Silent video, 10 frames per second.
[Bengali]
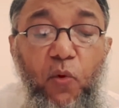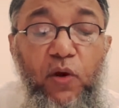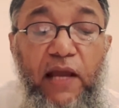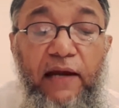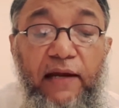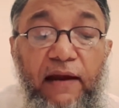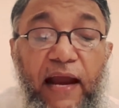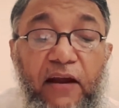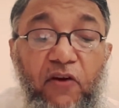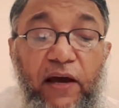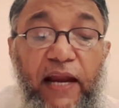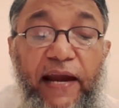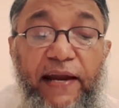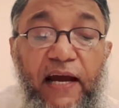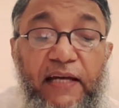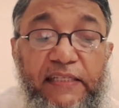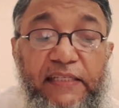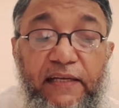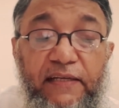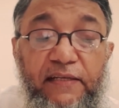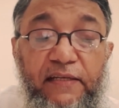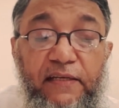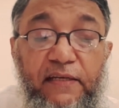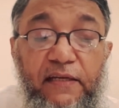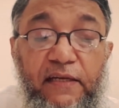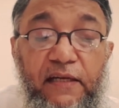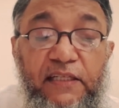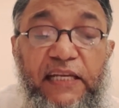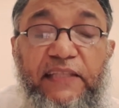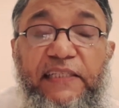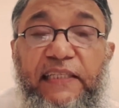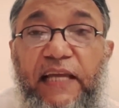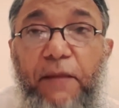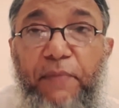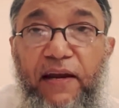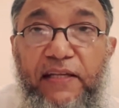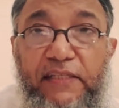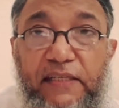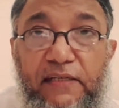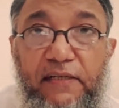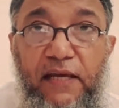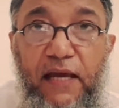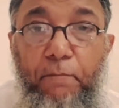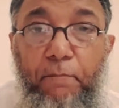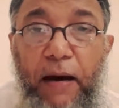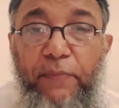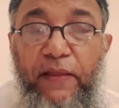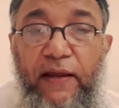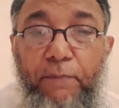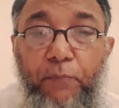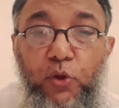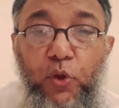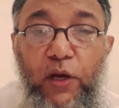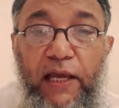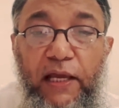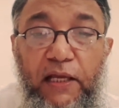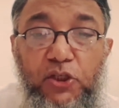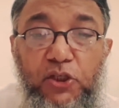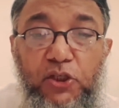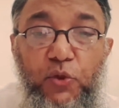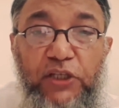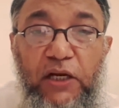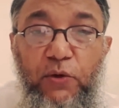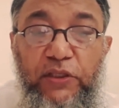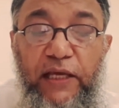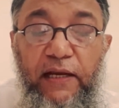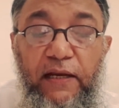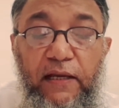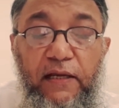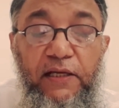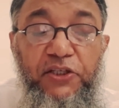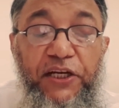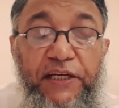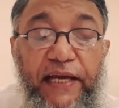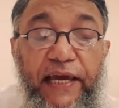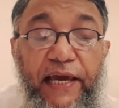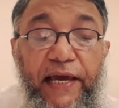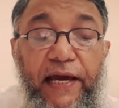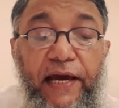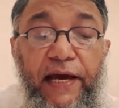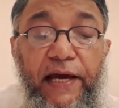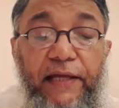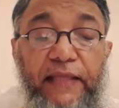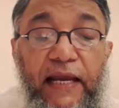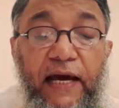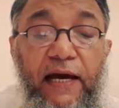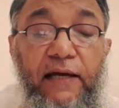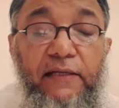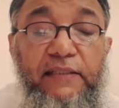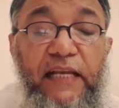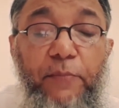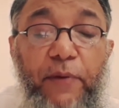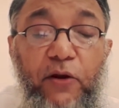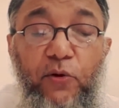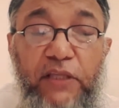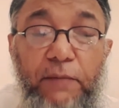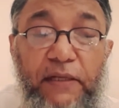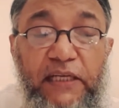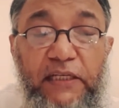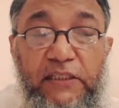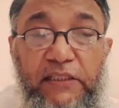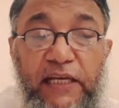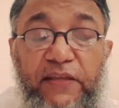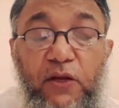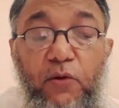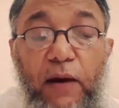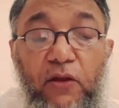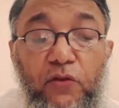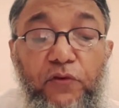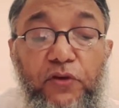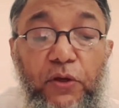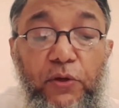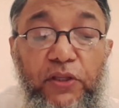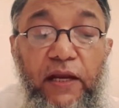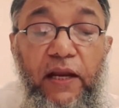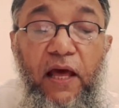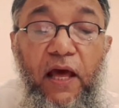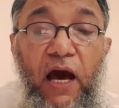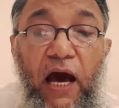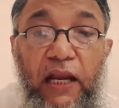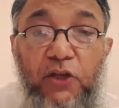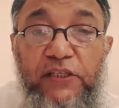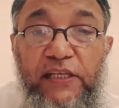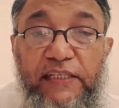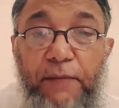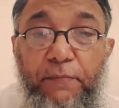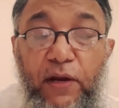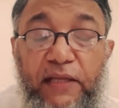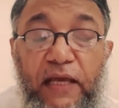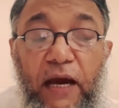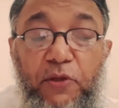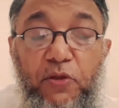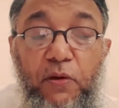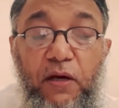উল্টা একটা রাইট রঙের আইডিয়া আসছে সাথে সাথে তারা মেনে নিছে বাপদাদারা পৌত্তলিক কিছু অনুষ্ঠান করতেন সেটাকে তারা সেলিব্রেট করতেন বা সেই সেই দিন খুব আনন্দ ফুর্তি করতেন আল্লাহ সুসাল্লাম বললেন যে আমি তো